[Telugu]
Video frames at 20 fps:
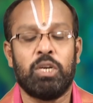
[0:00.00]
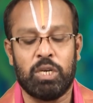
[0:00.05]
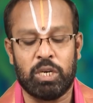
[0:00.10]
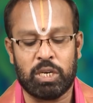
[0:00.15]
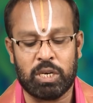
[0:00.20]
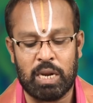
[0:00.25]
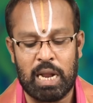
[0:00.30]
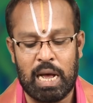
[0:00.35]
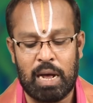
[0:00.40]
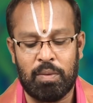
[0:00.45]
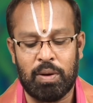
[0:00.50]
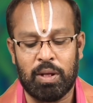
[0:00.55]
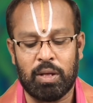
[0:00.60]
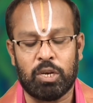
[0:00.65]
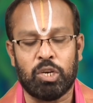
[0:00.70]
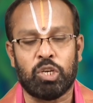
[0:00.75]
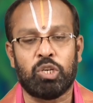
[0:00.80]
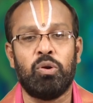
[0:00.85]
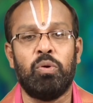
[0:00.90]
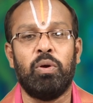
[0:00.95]
కృష్ణావ
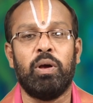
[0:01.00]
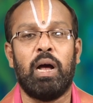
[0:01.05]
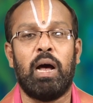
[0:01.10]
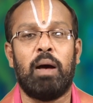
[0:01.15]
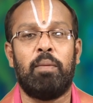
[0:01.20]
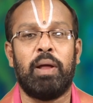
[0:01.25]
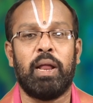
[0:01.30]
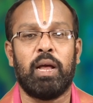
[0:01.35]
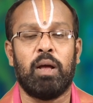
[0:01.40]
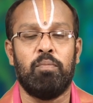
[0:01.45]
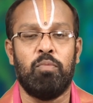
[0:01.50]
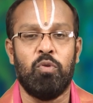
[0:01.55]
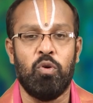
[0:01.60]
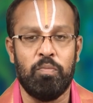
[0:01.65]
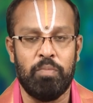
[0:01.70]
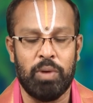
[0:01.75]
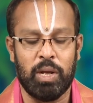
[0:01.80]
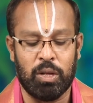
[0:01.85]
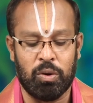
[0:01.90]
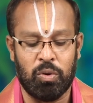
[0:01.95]
కృష్ణుడుగా మనకి
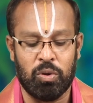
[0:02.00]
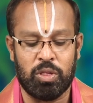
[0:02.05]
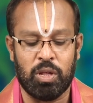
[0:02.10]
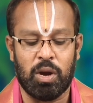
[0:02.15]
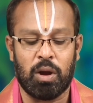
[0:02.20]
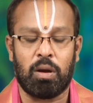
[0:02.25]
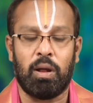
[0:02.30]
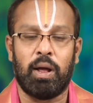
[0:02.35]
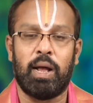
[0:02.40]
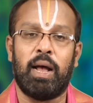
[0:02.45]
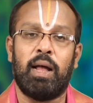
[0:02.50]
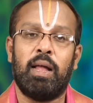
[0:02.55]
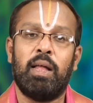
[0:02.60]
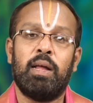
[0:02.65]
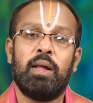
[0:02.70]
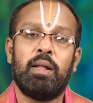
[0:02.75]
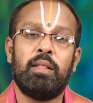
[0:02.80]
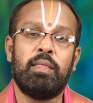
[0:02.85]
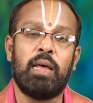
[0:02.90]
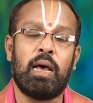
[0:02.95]
భూమి మీదకి వచ్చినట్లుగా
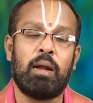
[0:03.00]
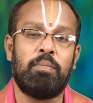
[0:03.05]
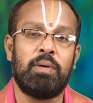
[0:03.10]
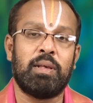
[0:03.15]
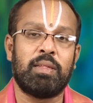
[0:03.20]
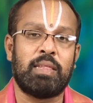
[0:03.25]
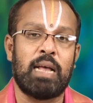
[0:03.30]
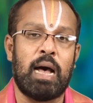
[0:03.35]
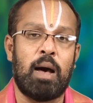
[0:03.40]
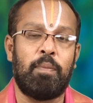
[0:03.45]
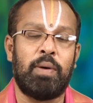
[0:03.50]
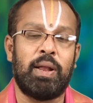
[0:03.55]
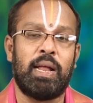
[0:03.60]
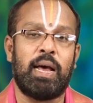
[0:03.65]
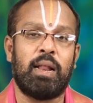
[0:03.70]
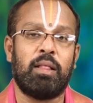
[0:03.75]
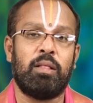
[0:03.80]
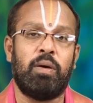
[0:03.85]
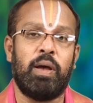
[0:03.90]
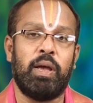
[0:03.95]

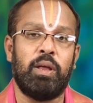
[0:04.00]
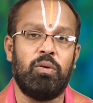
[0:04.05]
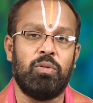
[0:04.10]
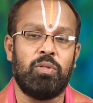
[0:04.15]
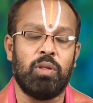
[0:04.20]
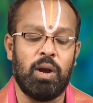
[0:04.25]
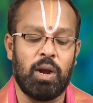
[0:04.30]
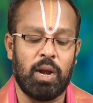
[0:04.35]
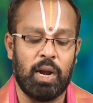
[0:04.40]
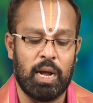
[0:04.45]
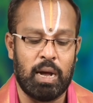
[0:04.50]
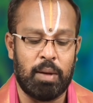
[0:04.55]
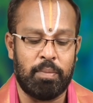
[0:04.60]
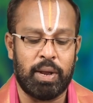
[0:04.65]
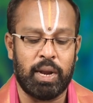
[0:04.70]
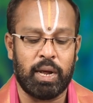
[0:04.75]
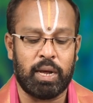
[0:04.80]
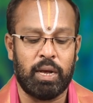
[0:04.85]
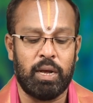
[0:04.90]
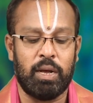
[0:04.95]
ధర్మస్థాపనార్థం ఆయన వచ్చినట్లుగా
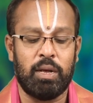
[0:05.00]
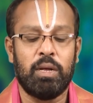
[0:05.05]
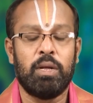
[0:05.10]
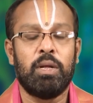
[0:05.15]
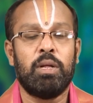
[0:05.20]
మనకి